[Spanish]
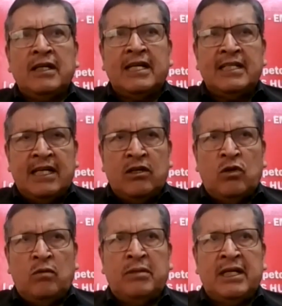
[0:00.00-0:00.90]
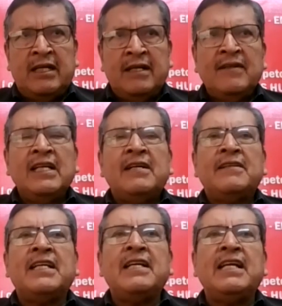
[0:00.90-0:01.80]
que se nombre
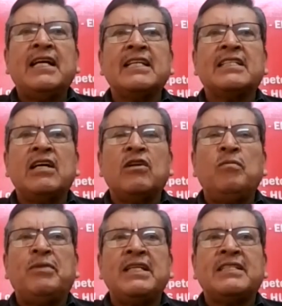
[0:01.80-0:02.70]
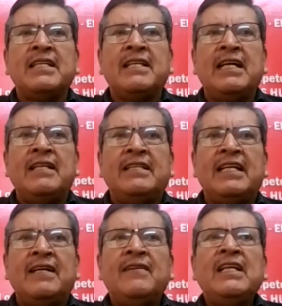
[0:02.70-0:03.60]
tiene que ser un
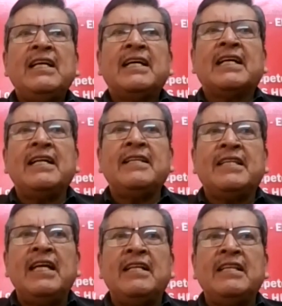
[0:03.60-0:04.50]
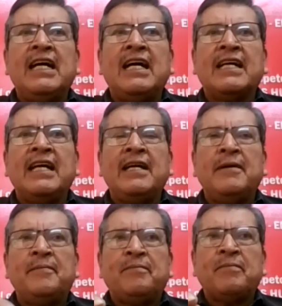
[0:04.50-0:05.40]
presidente que entienda
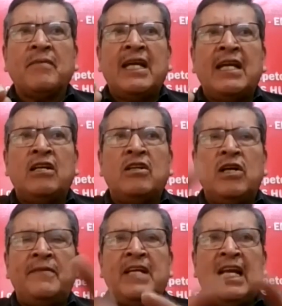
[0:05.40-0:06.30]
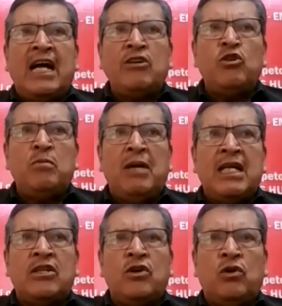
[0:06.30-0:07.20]
que en, el año y
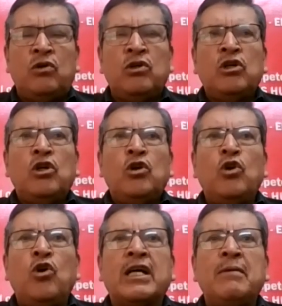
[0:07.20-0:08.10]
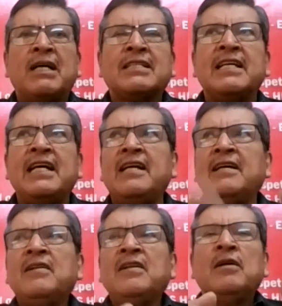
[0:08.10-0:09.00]
medio lo que va a hacer
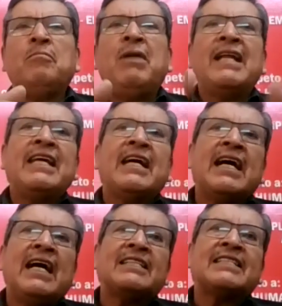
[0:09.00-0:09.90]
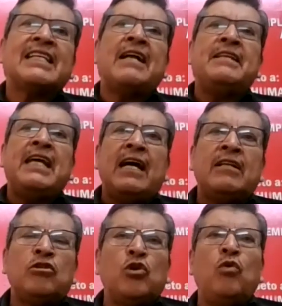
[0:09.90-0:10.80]
va a dejar
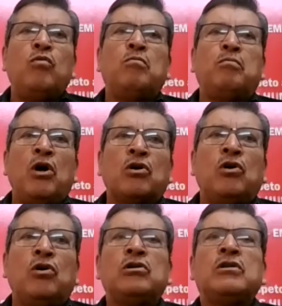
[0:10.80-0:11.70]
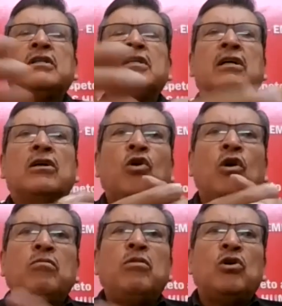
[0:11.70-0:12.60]
sañando un poco
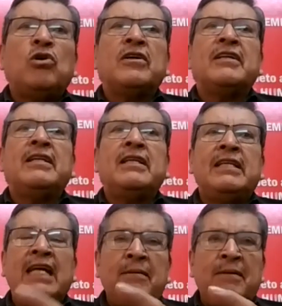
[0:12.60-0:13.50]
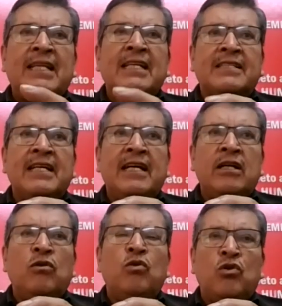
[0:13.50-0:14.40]
cómo debe de
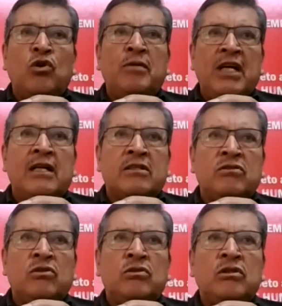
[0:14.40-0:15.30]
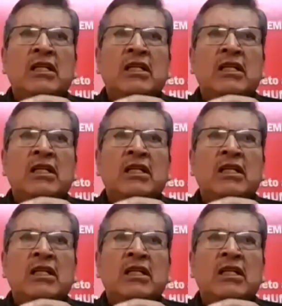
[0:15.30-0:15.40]
ser un gobierno,